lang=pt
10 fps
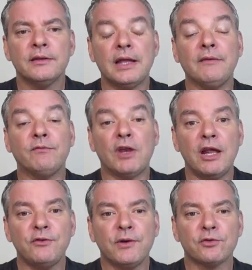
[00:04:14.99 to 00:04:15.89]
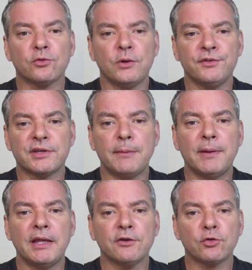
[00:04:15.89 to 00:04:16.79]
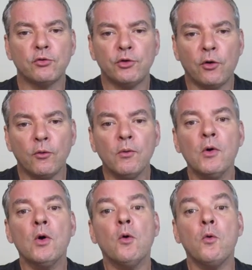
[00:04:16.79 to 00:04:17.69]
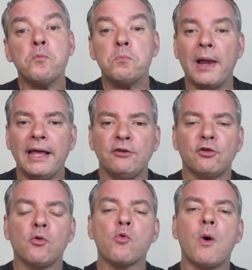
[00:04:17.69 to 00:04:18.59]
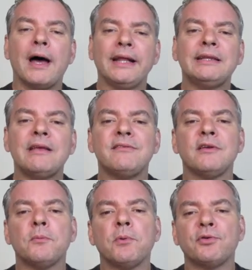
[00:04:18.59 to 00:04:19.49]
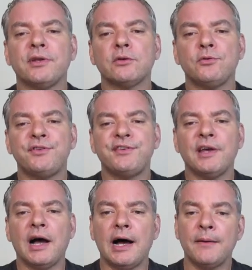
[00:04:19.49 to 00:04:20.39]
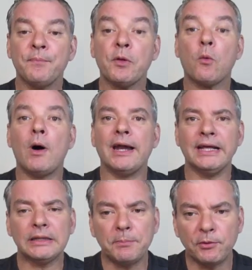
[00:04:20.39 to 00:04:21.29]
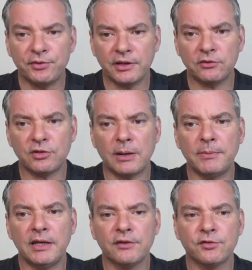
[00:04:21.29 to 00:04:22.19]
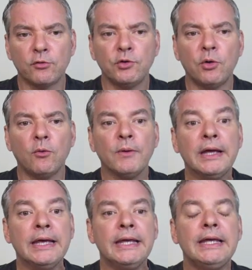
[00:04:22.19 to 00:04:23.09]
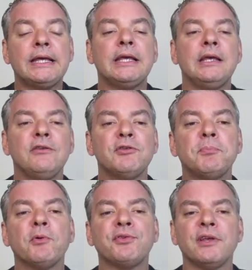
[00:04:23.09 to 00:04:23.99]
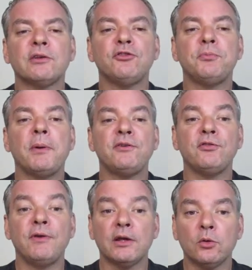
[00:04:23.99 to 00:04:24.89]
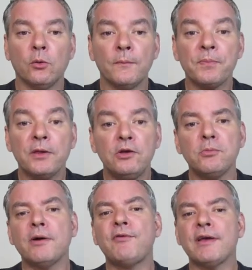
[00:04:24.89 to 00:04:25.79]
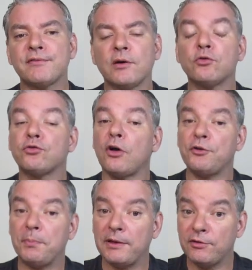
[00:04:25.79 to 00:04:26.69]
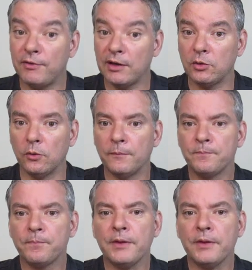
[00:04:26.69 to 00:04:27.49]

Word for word: Tem três versões: Cabernet Sauvignon, um blend com 45% de Syrah 40% de Cabernet Sauvignon e 15% de Petit Verdot, e uma versão só de Petit Verdot.